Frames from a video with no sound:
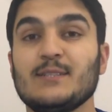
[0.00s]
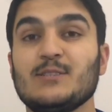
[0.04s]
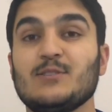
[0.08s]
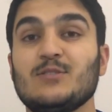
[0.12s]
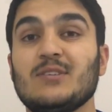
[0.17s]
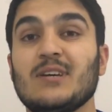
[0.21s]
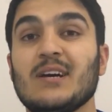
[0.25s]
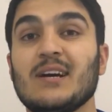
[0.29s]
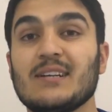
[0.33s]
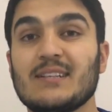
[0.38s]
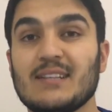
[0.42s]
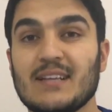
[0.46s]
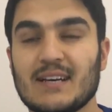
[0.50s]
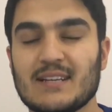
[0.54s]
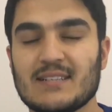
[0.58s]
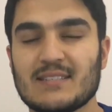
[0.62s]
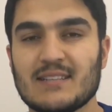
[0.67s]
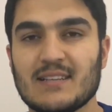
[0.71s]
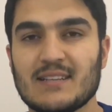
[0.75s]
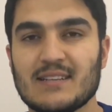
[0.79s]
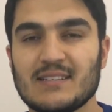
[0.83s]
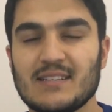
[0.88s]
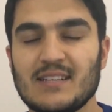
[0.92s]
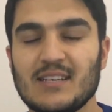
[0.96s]
diğer
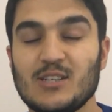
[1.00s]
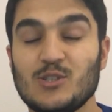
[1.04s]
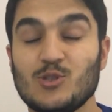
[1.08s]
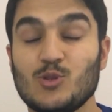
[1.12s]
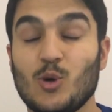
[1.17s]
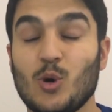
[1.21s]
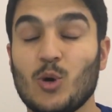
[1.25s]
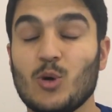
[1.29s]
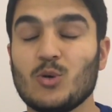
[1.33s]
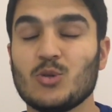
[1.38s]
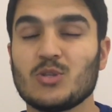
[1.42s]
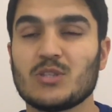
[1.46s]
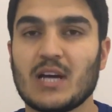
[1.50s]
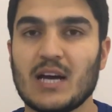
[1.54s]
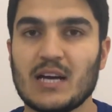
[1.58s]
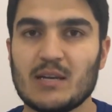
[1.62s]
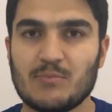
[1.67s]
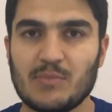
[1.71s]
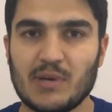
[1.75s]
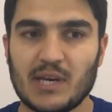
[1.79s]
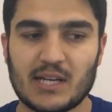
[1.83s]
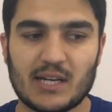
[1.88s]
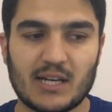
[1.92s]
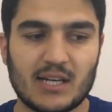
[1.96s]
dersleri de yok
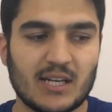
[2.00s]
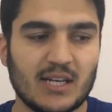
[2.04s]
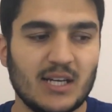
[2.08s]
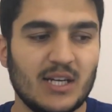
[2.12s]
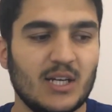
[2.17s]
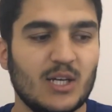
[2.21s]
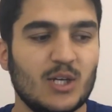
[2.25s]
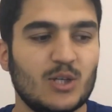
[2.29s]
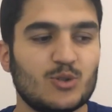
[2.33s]
saymayarak